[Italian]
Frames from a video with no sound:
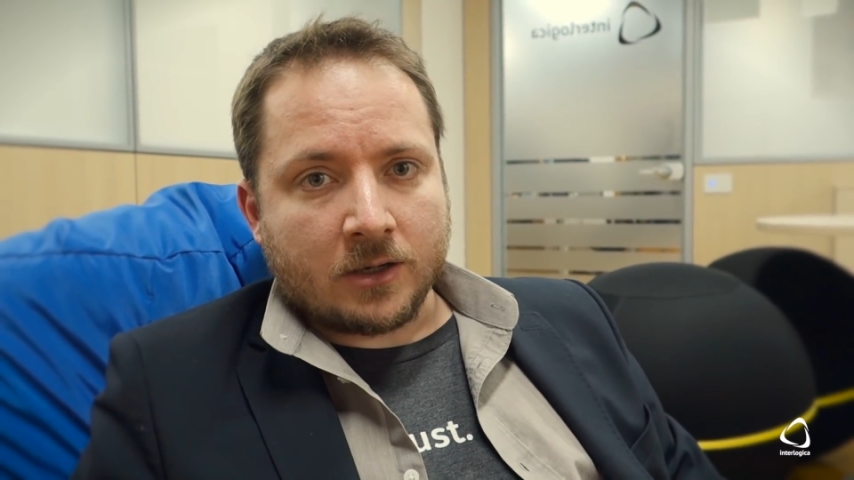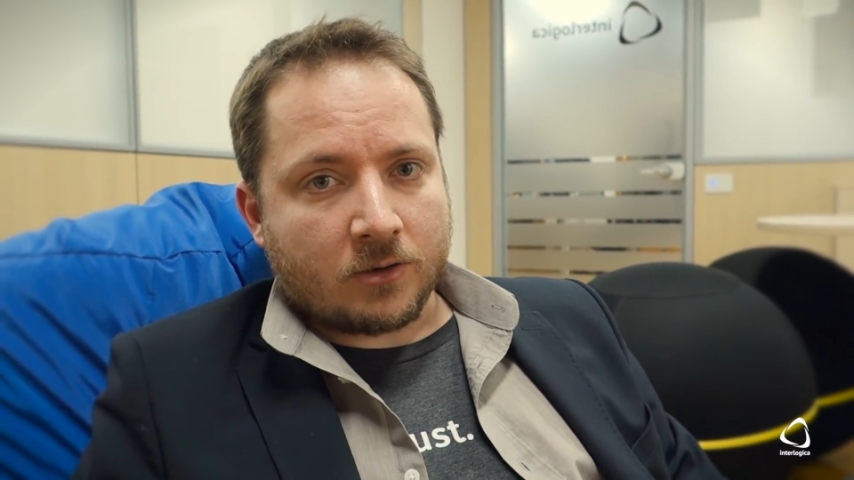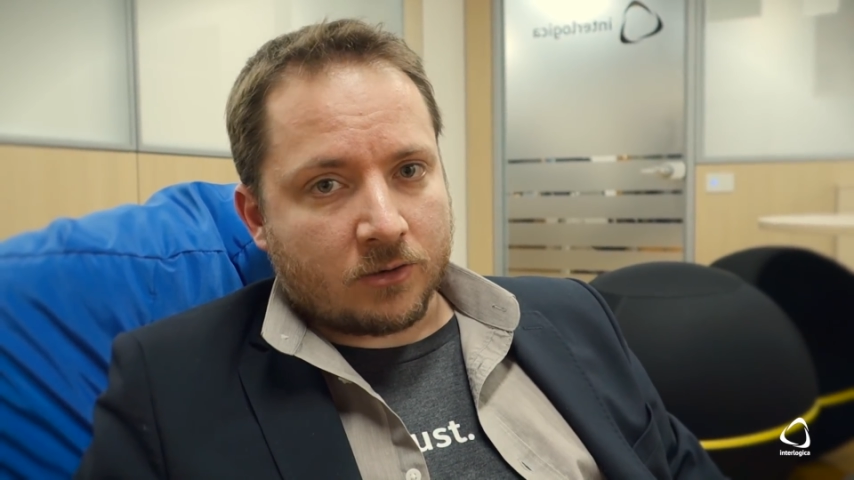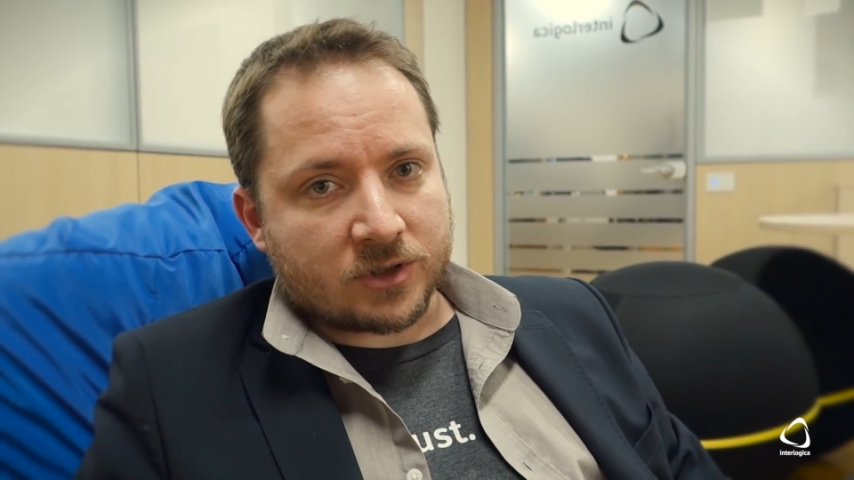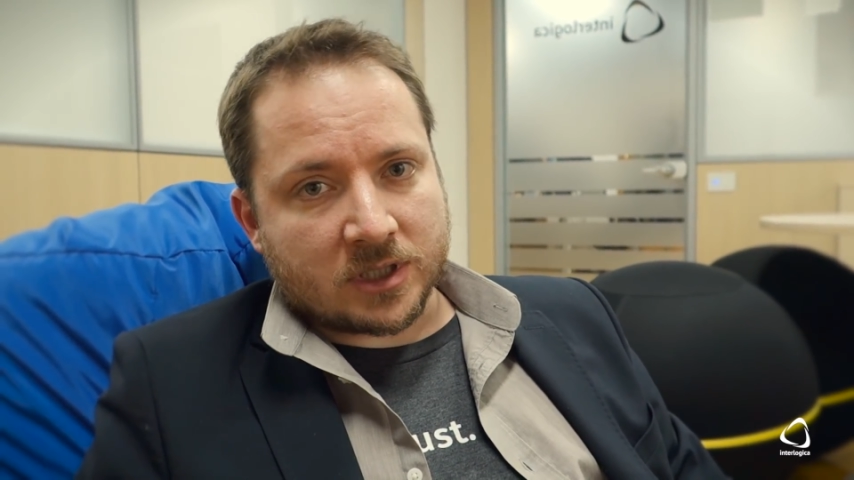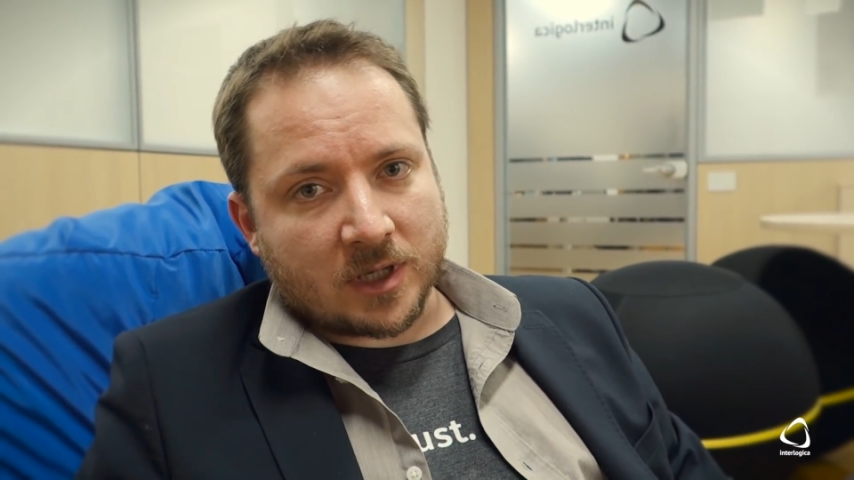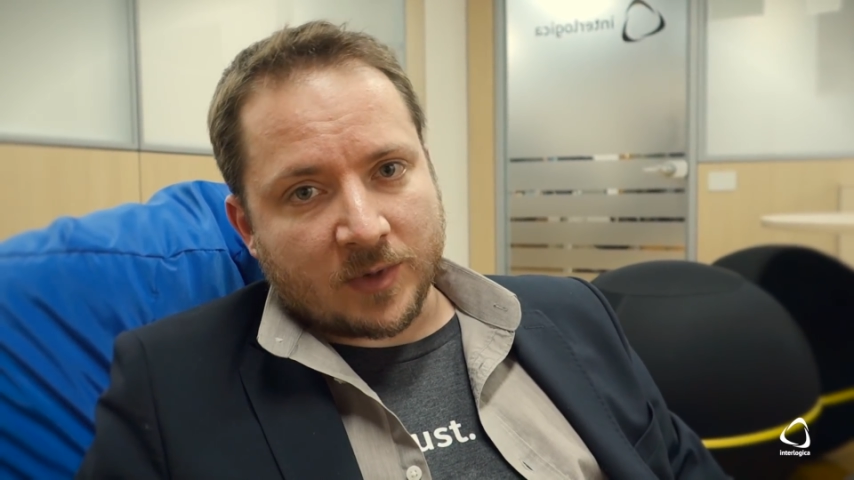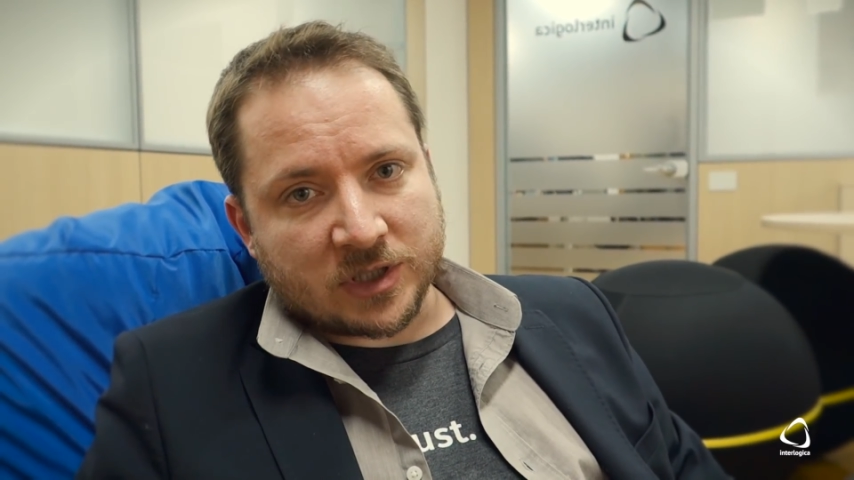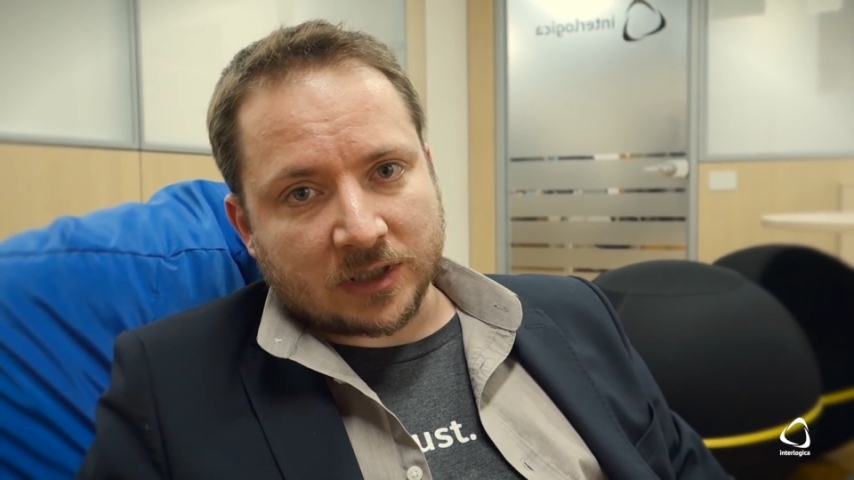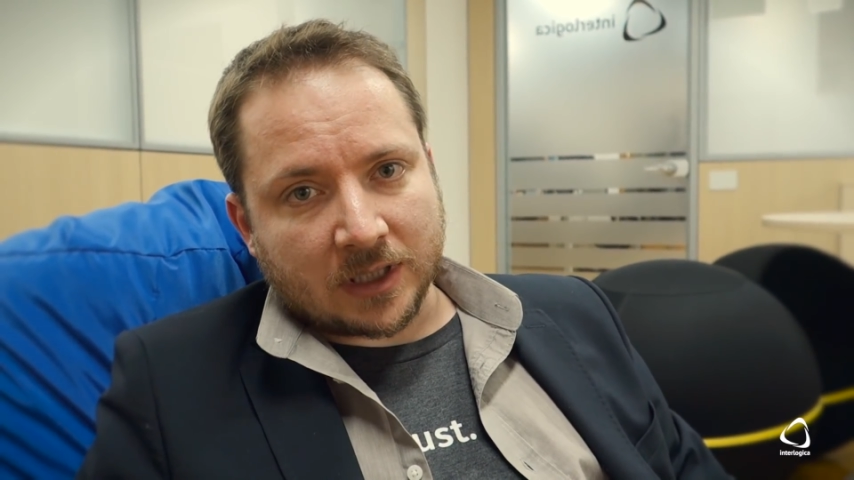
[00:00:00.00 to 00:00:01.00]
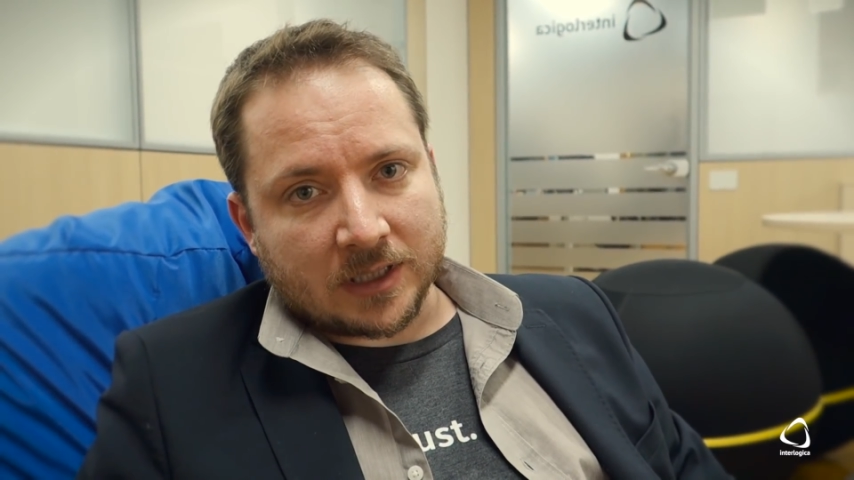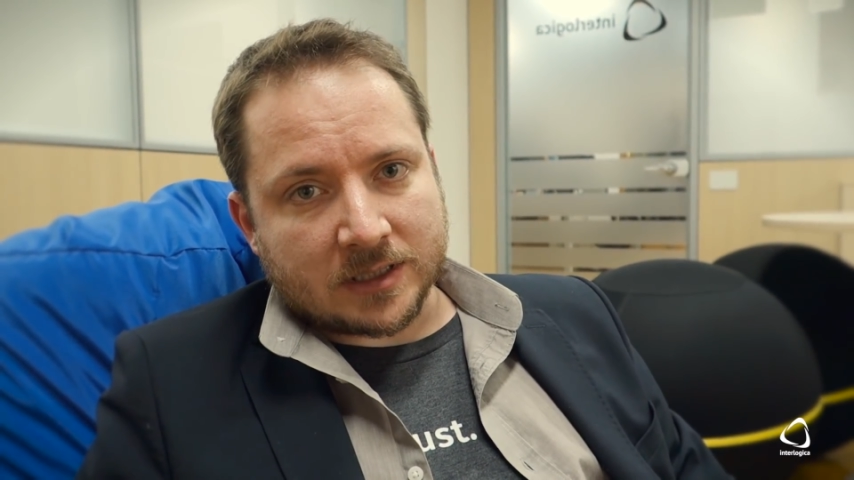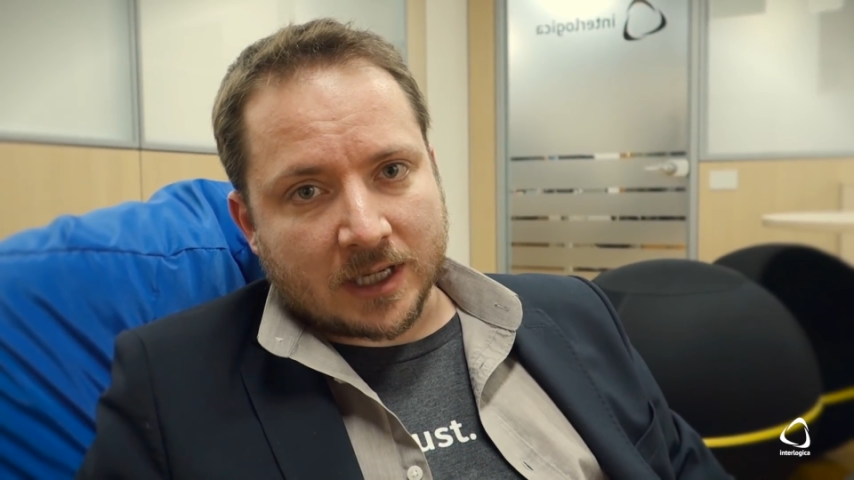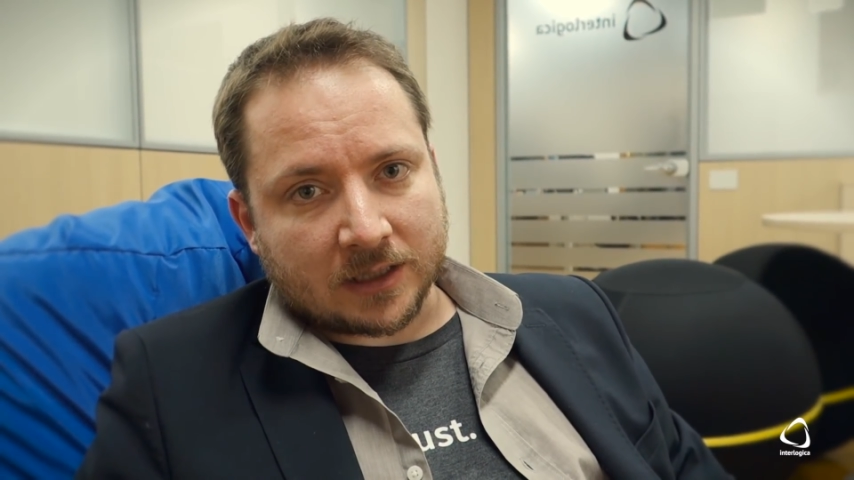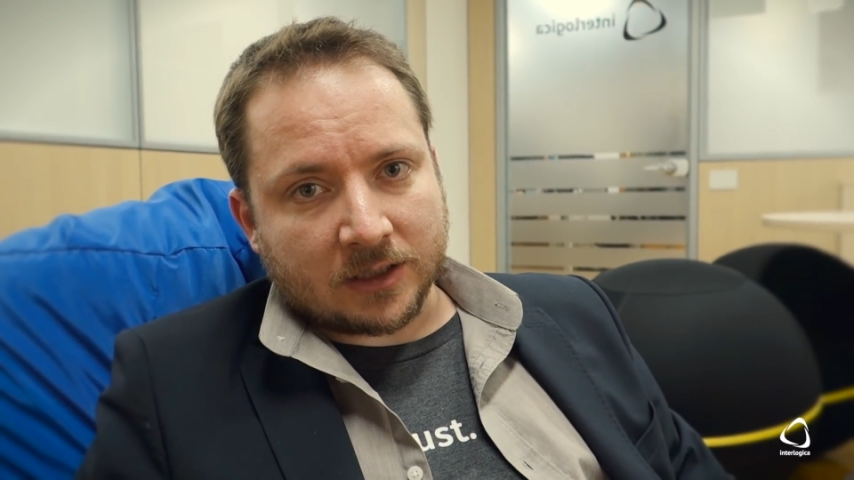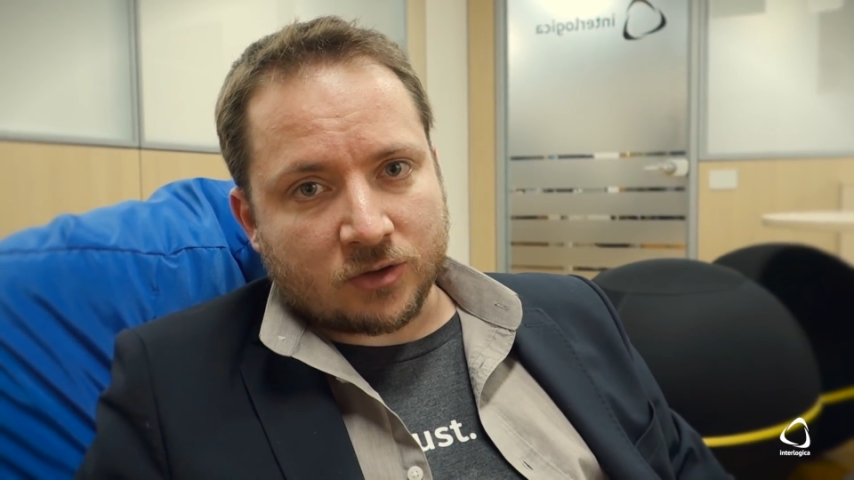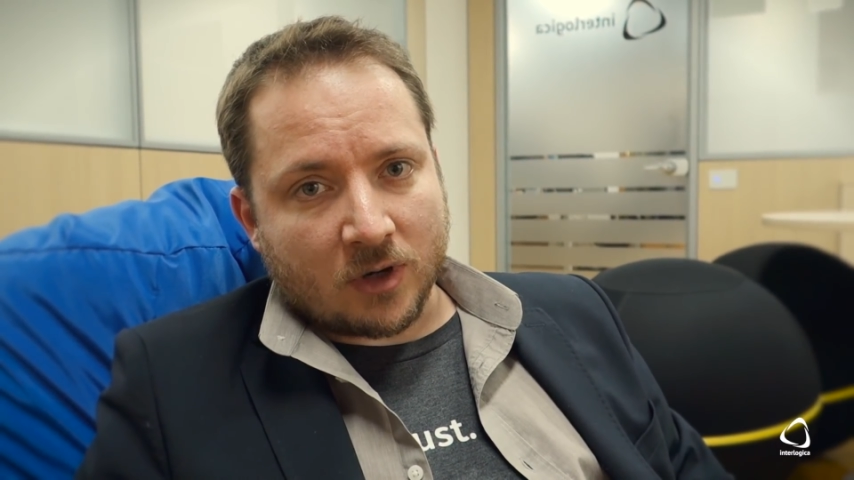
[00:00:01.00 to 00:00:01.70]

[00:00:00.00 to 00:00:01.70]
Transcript: con sistemi centralizzati,